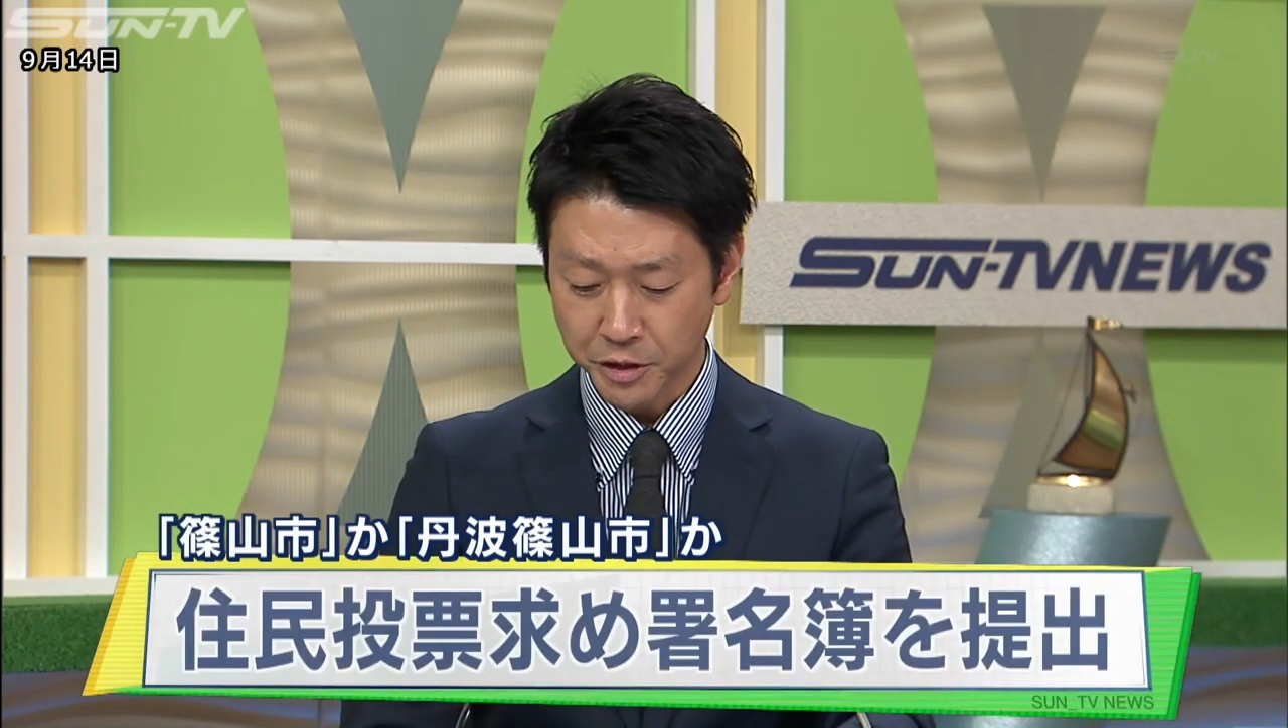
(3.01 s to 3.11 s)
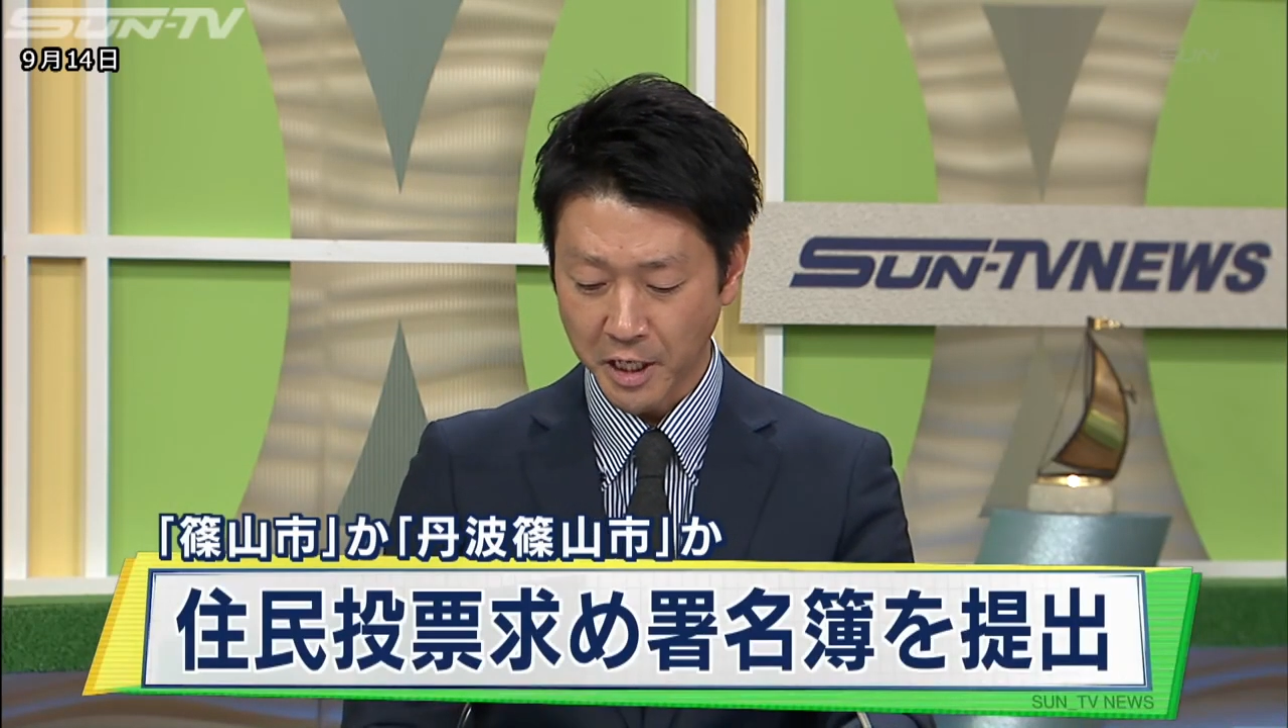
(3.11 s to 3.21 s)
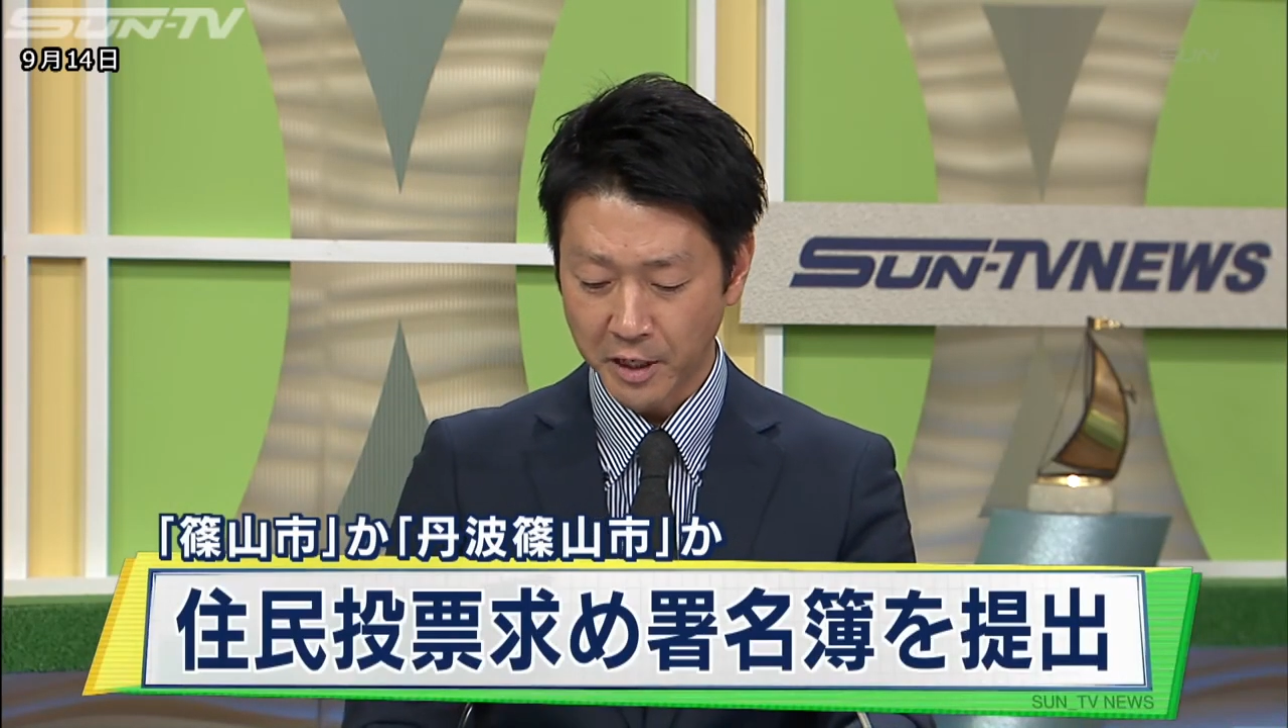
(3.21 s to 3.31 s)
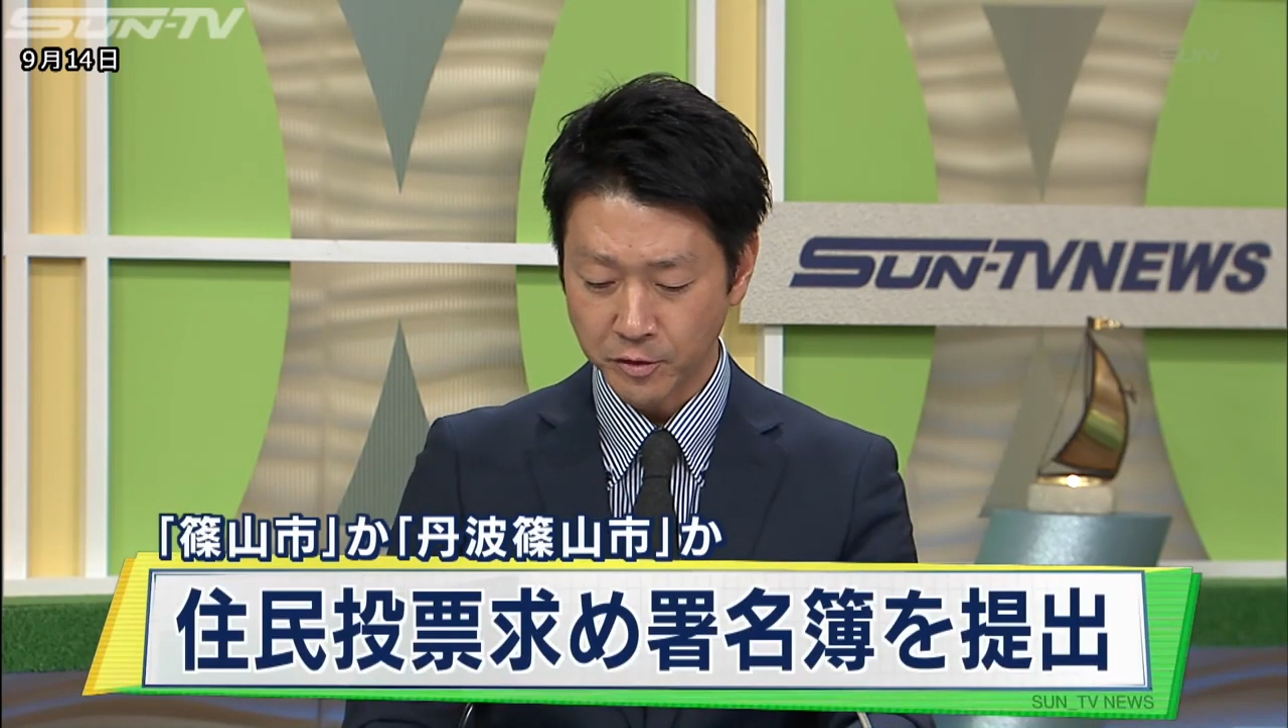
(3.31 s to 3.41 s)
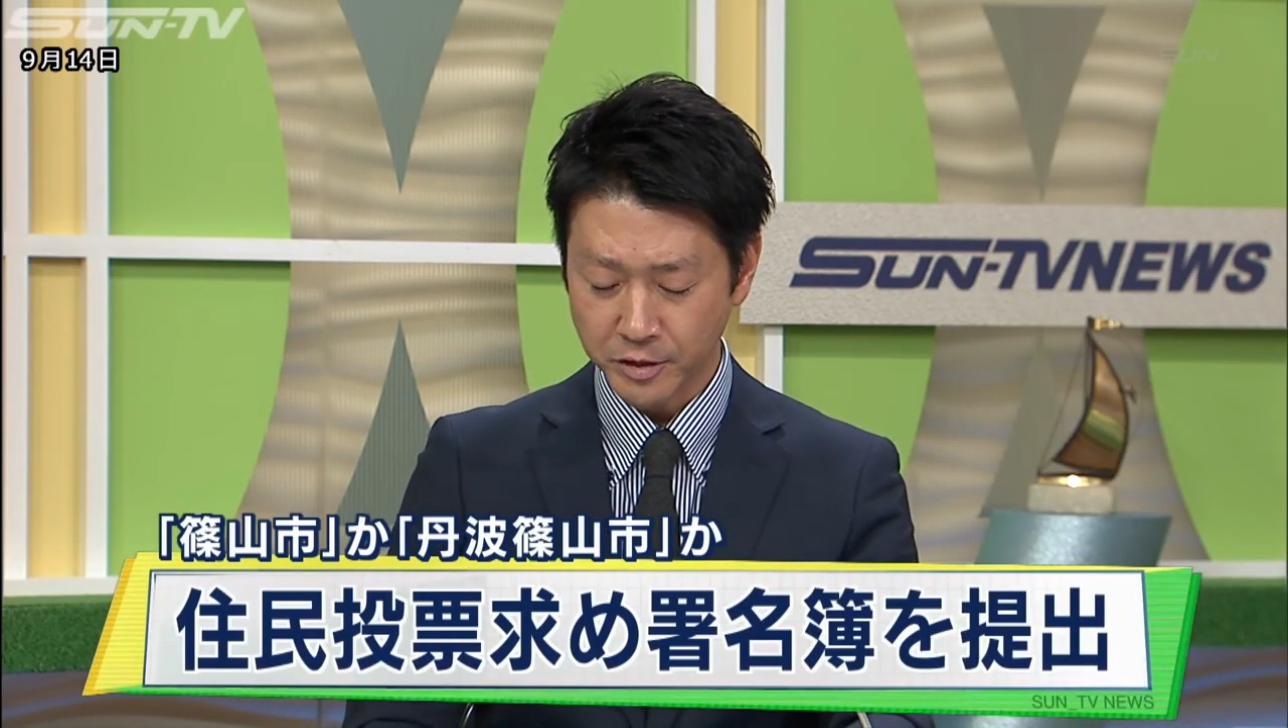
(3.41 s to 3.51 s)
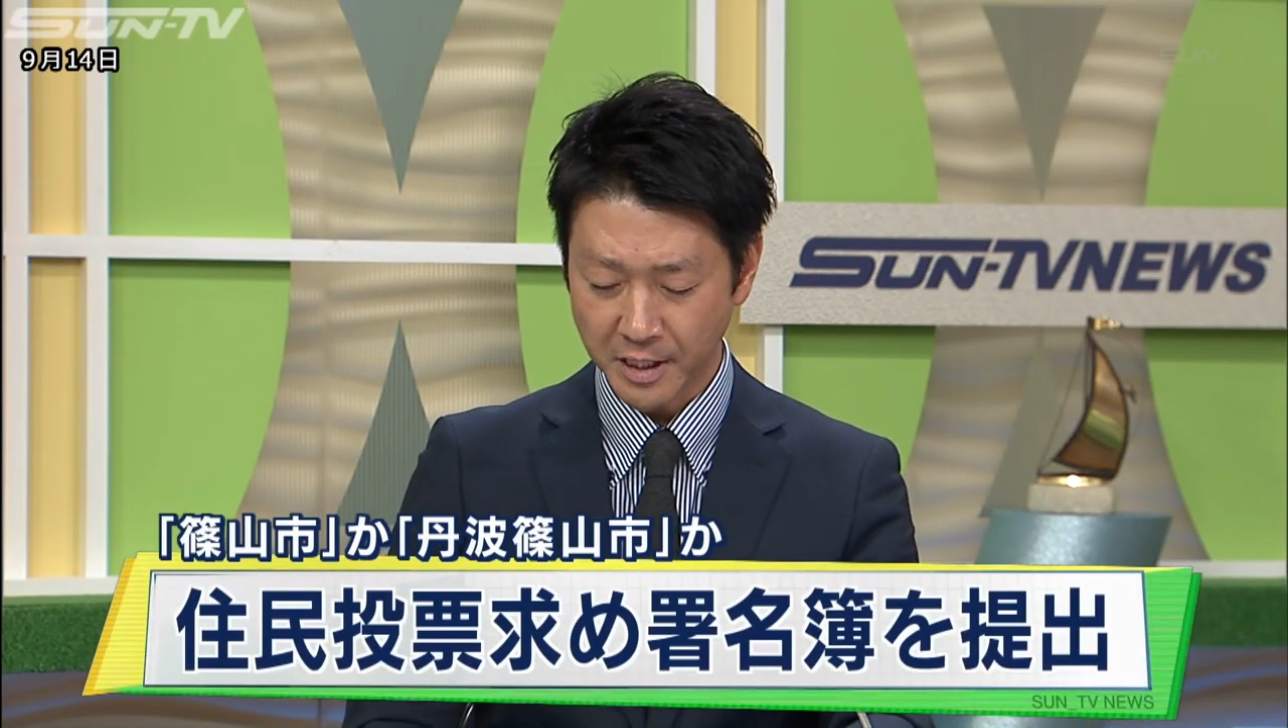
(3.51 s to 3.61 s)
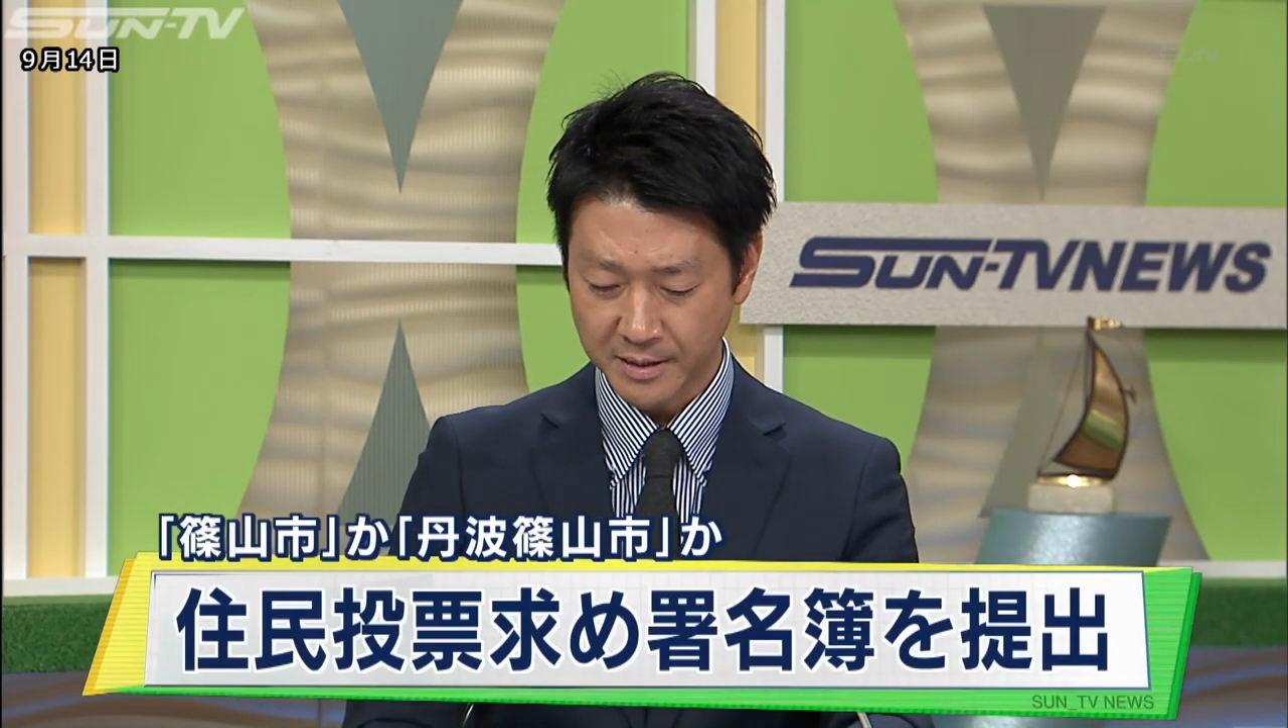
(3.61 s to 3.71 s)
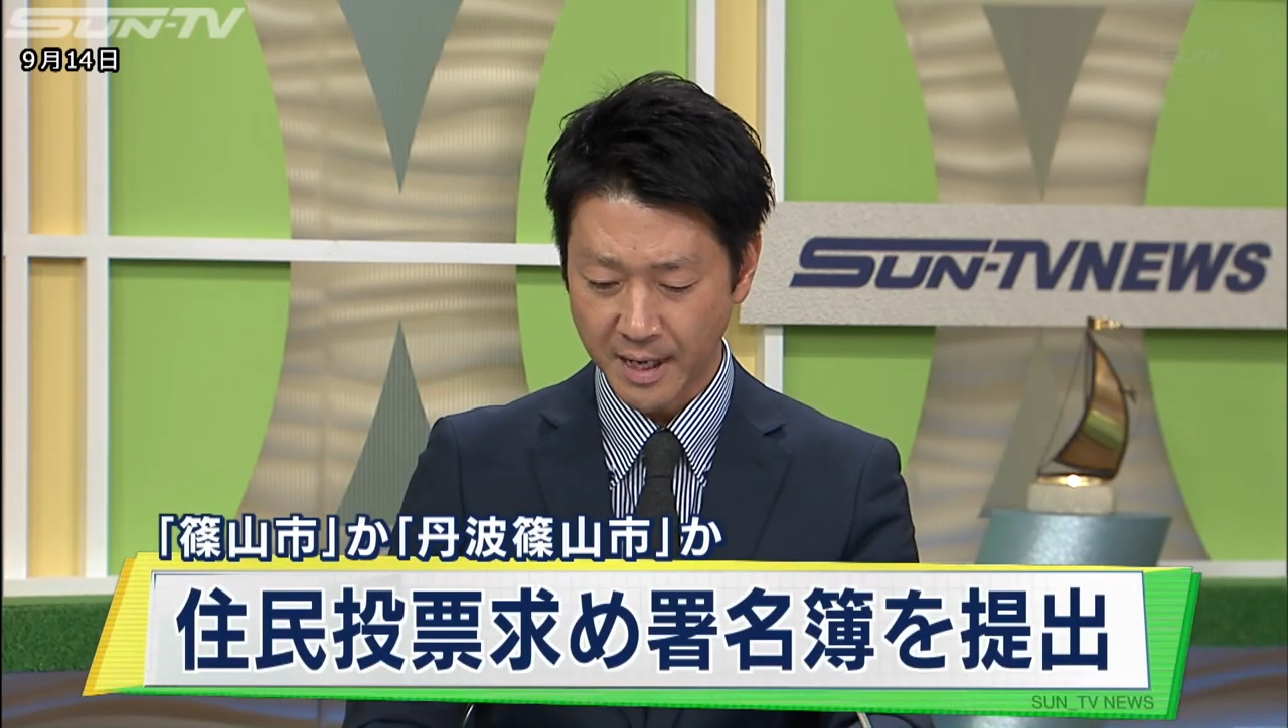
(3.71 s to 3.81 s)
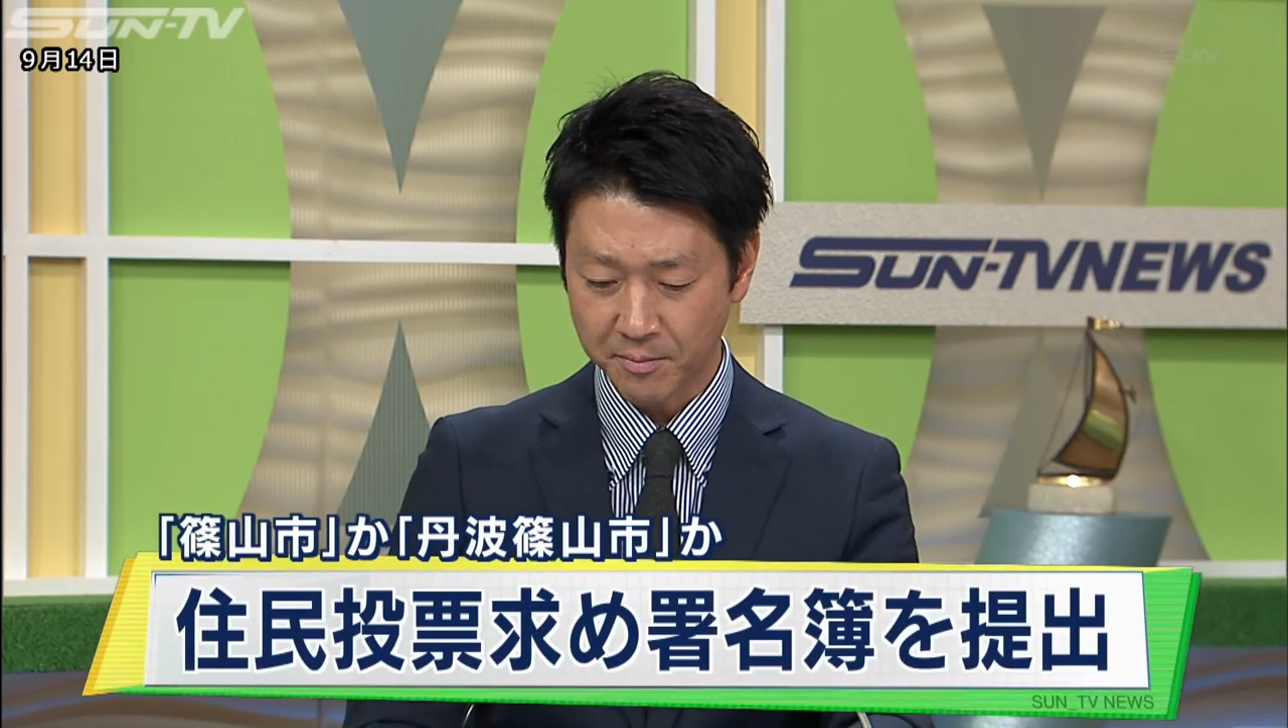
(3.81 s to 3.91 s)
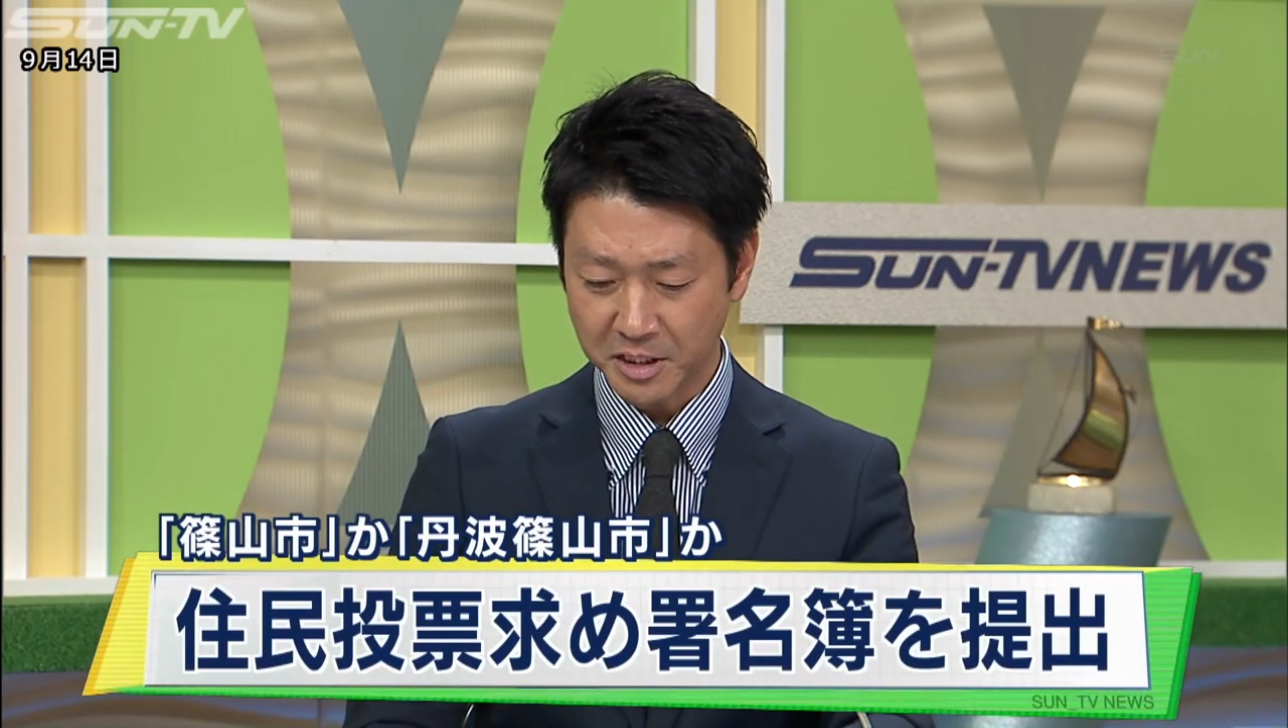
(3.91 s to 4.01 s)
討している篠